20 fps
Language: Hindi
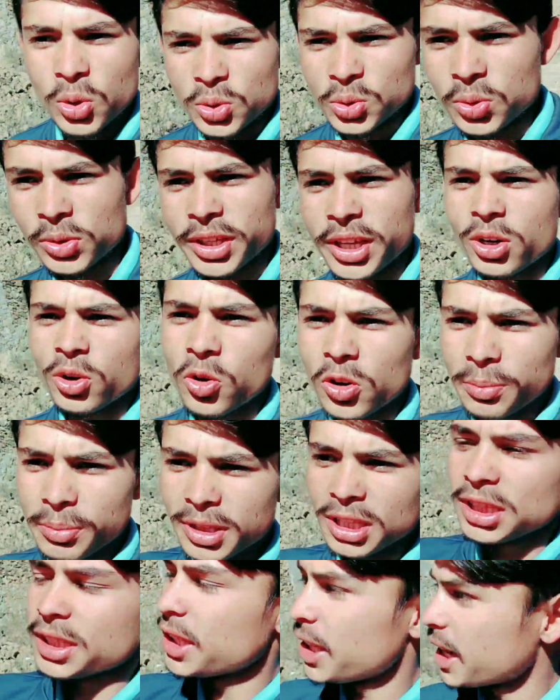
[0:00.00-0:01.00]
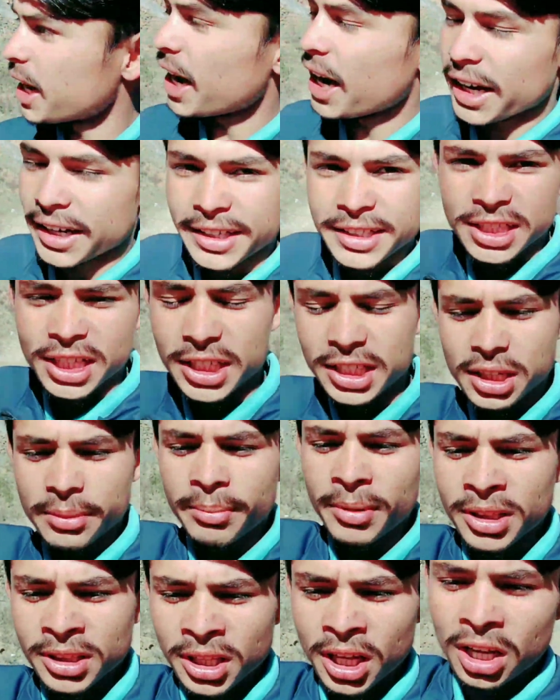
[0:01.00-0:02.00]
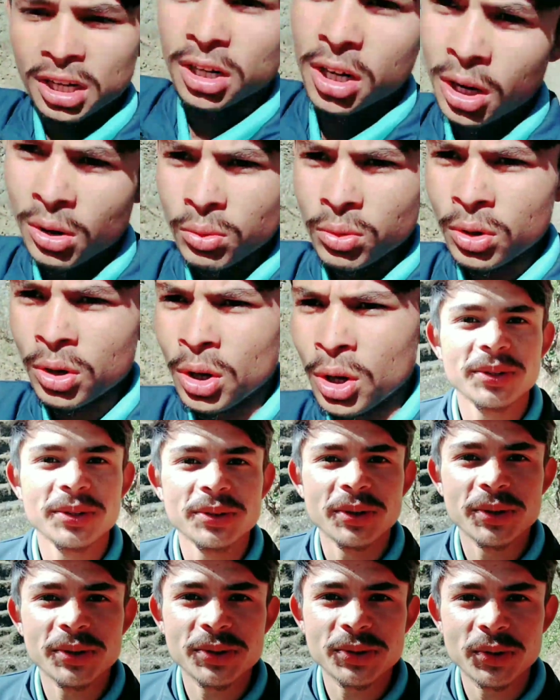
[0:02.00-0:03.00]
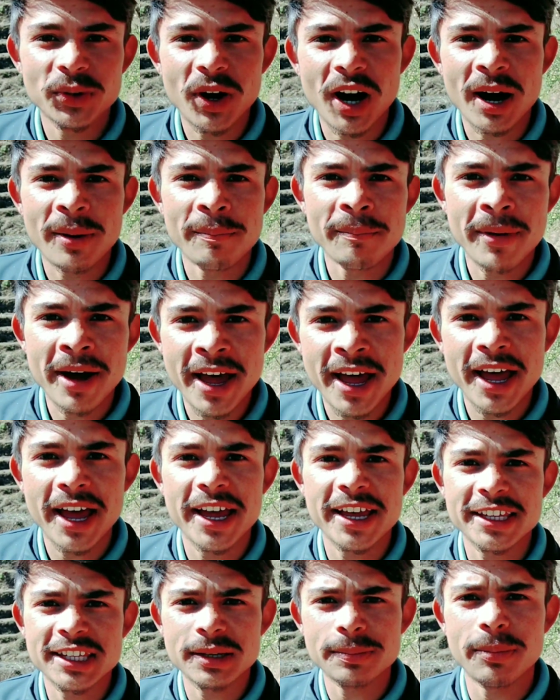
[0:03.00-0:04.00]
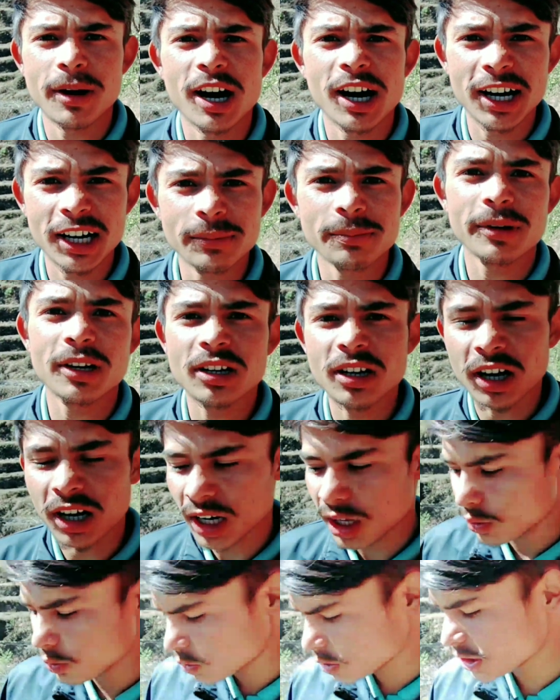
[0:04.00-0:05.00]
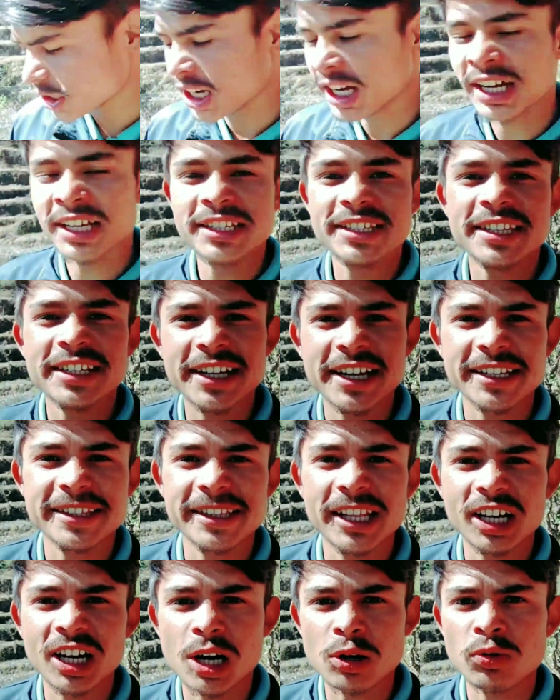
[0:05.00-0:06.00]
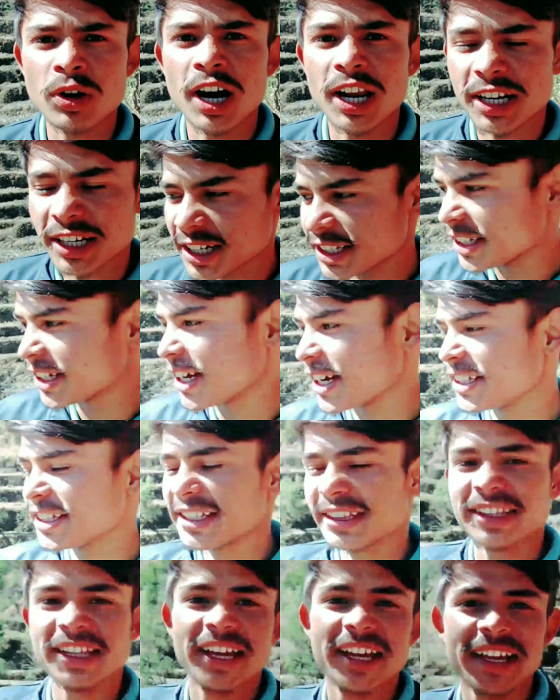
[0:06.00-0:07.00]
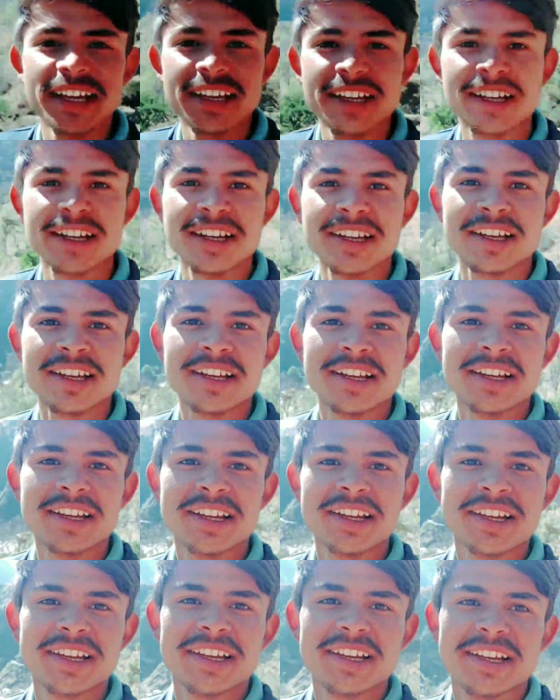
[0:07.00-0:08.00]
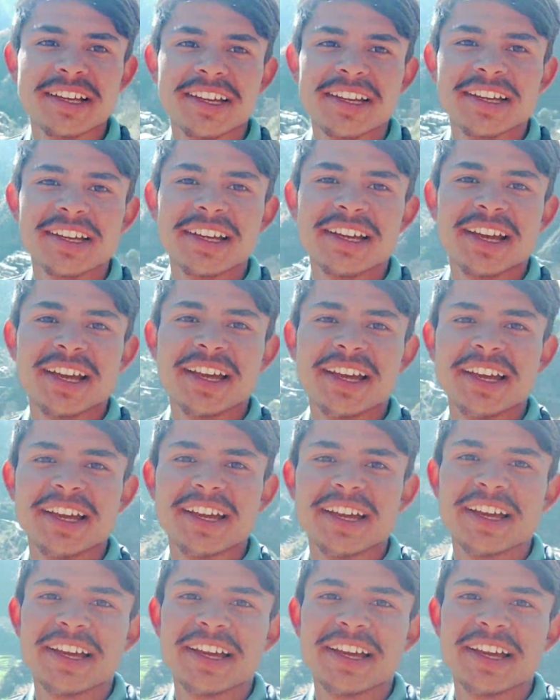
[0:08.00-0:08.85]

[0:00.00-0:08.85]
दोस्तों ये रोड मिलती है आगे जाके मंदार गांव दोस्तों अब मैं ऐसे पहाड़ पर खड़ा हूँ जहाँ से कस्तल गांव हल्का दिखाई देता है ए,